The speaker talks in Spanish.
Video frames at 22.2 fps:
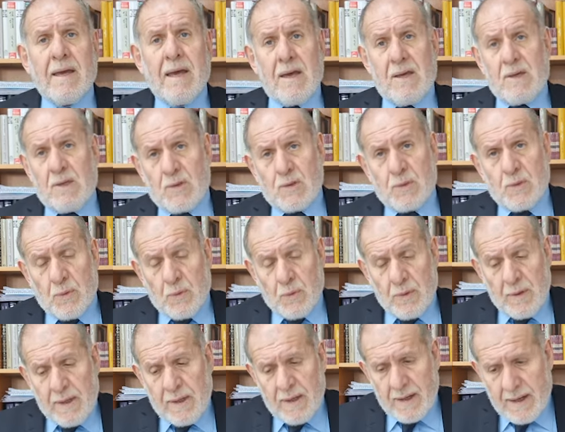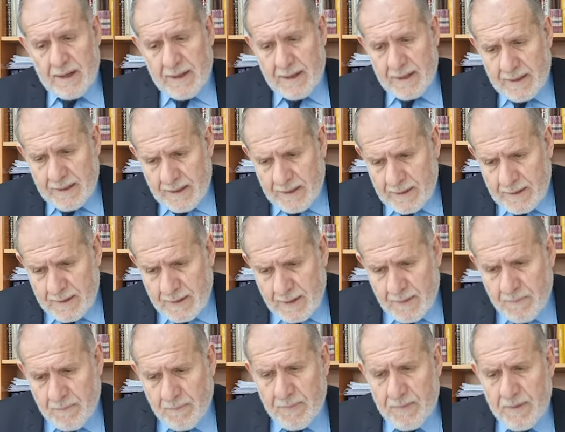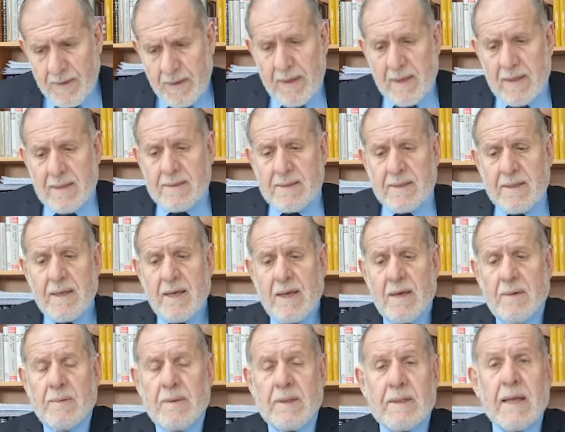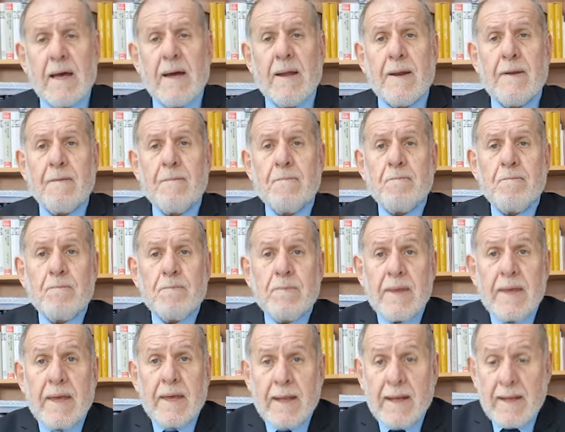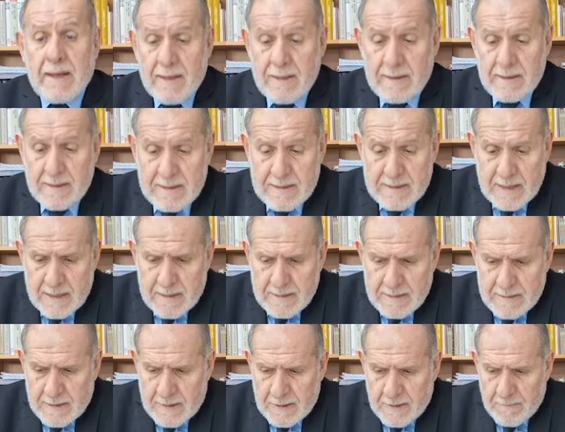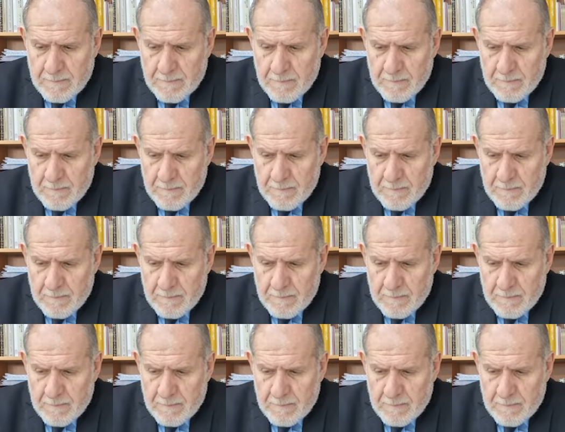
e instruir a la gente y así evitar el desastre.